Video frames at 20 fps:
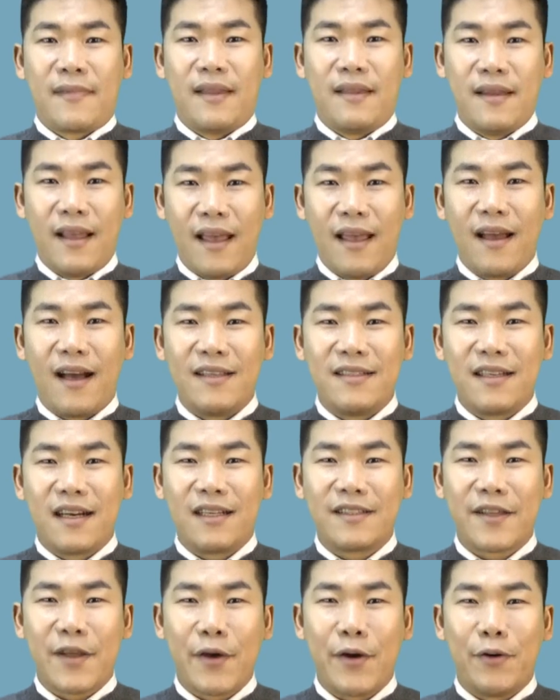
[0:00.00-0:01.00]
네,
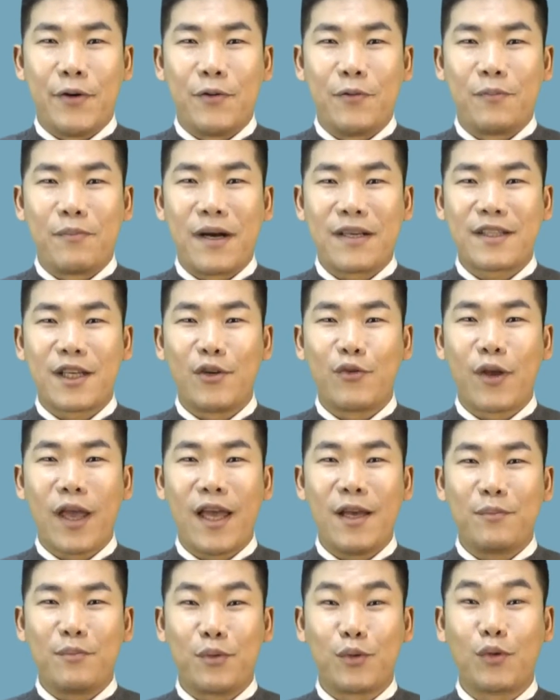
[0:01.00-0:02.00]
안녕하세요.
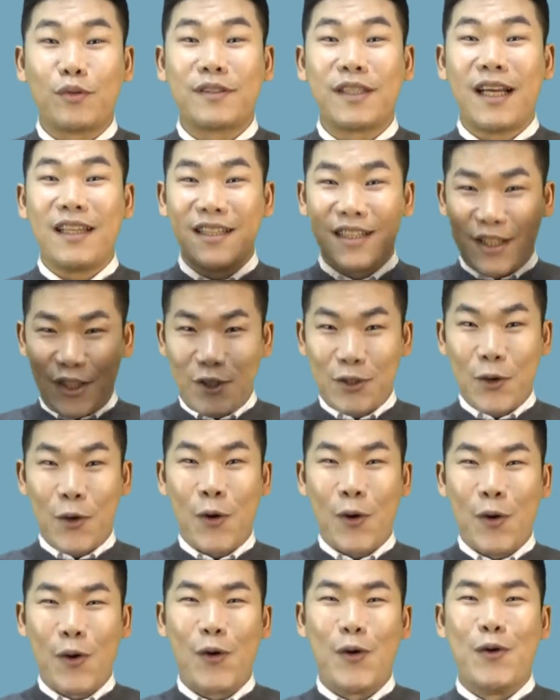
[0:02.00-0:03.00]
박찬웅의 부동산
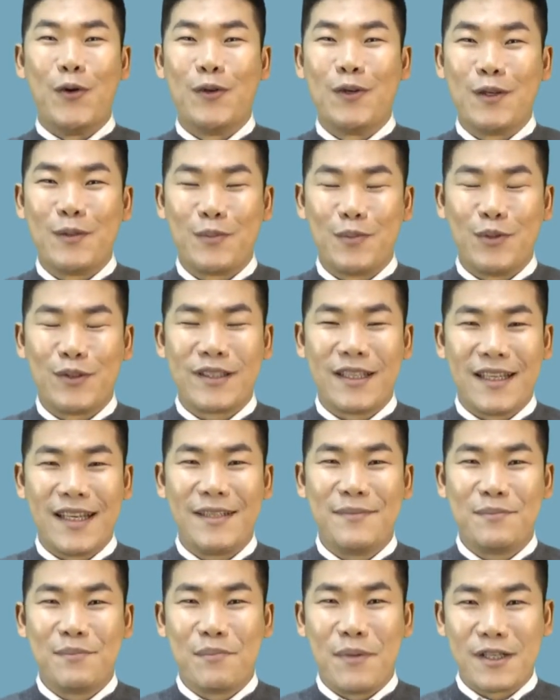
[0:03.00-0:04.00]
쇼!
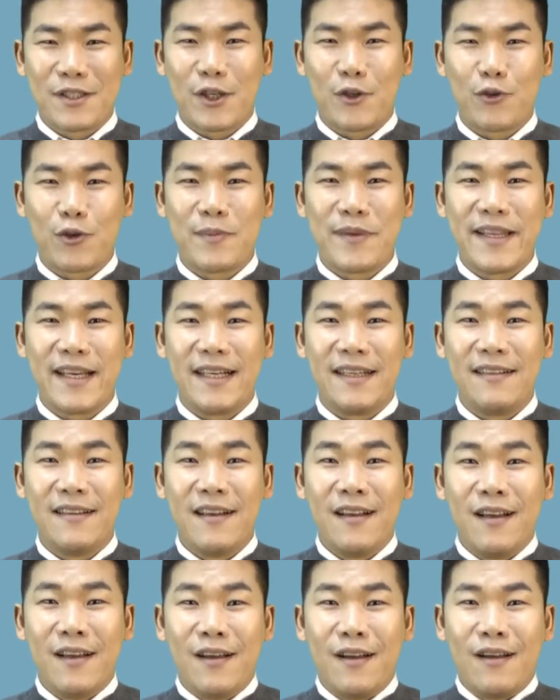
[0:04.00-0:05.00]
부자남 박찬웅입니다
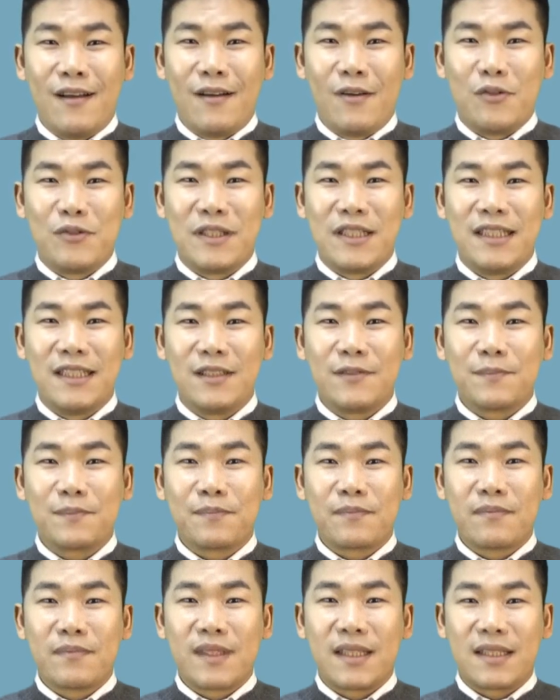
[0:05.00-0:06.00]
오늘은
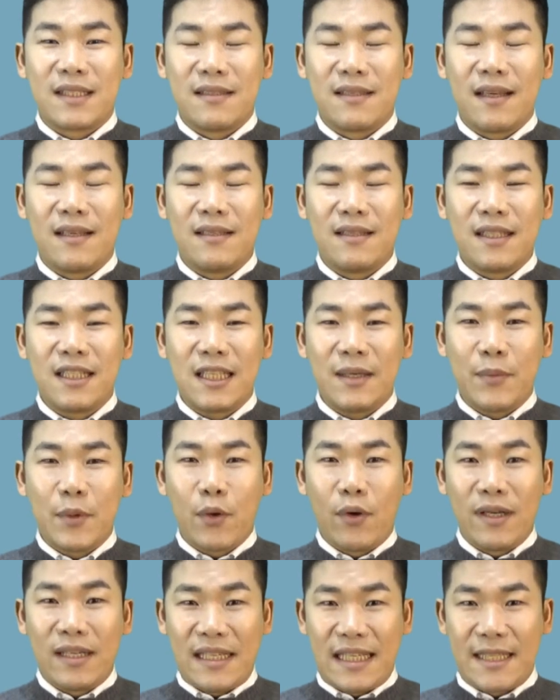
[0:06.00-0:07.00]
지난
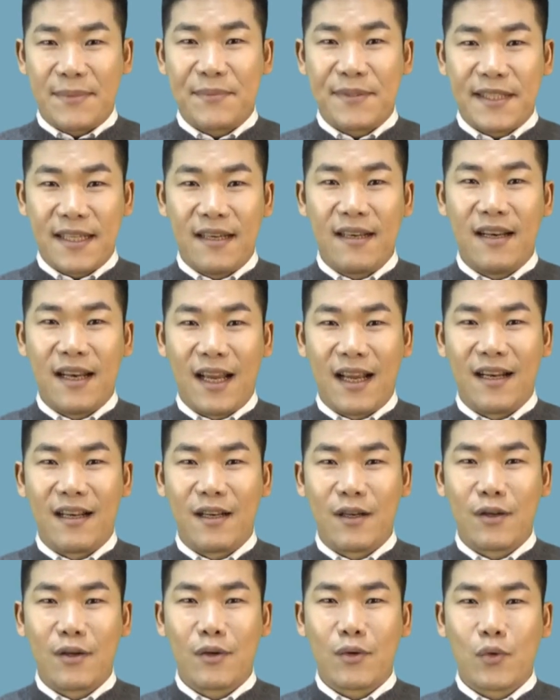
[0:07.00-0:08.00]
12월 27일 날
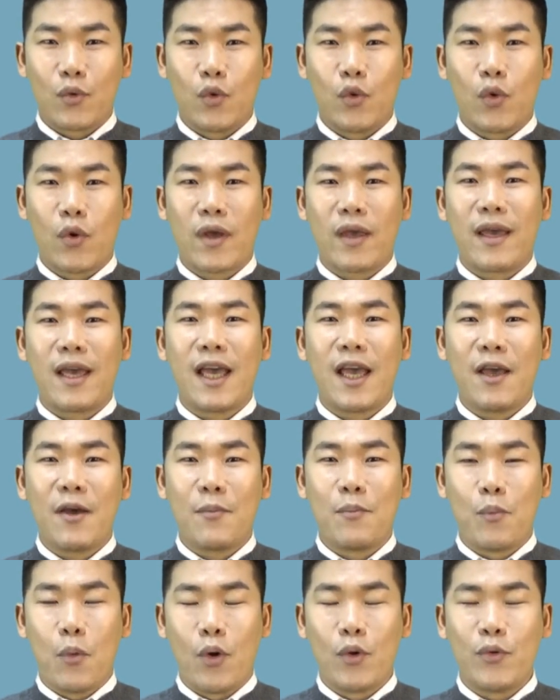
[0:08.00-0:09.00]
국회
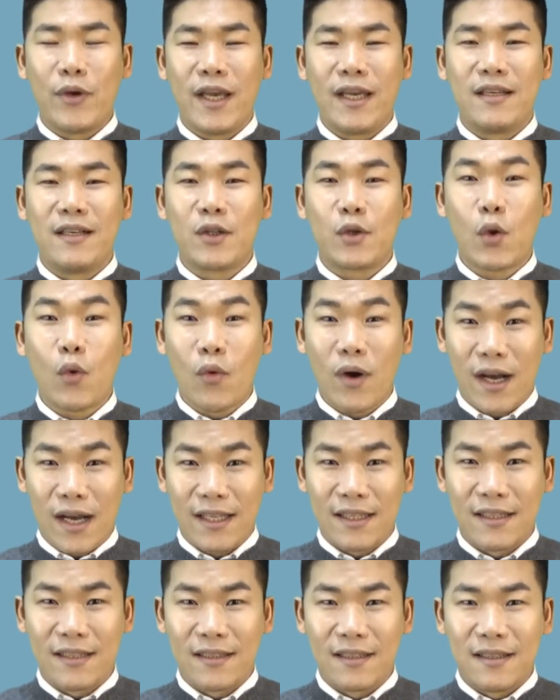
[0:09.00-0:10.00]
본회의를 통과한